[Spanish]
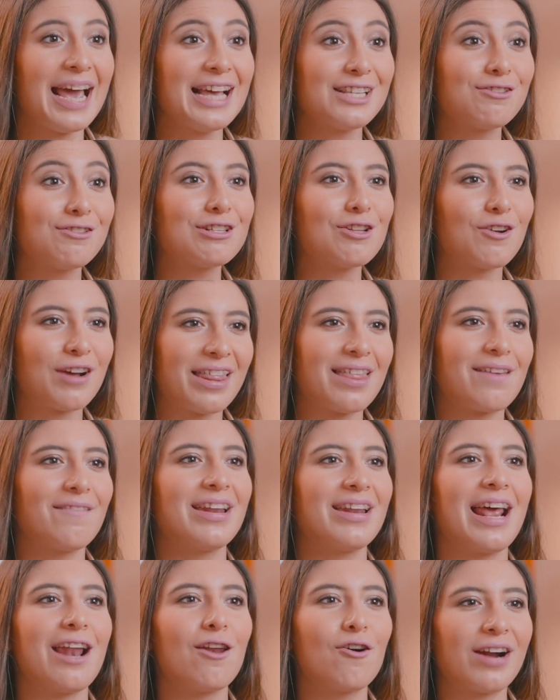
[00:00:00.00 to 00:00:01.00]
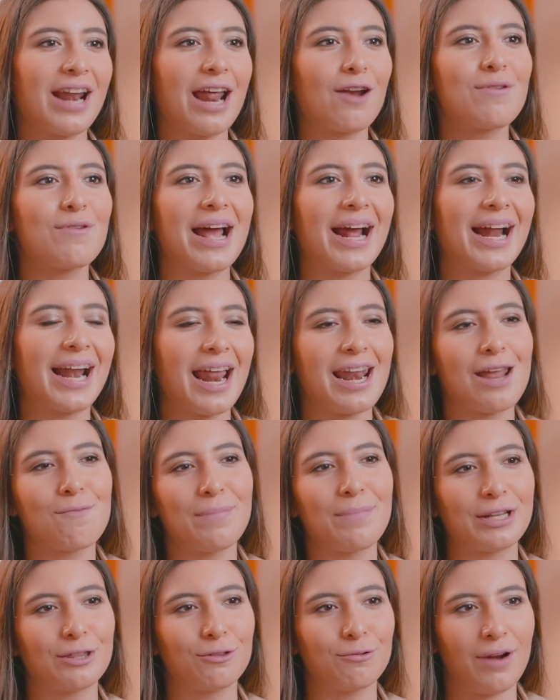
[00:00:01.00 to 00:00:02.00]
Esto es lo que debería lograr una gran
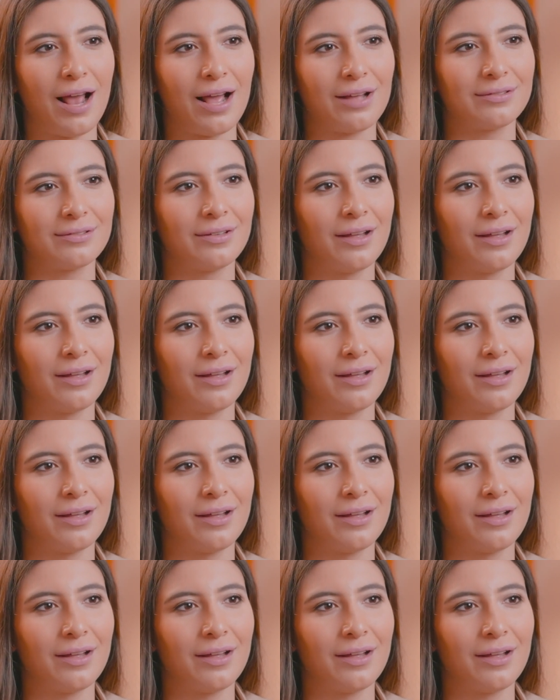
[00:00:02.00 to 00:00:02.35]
apertura.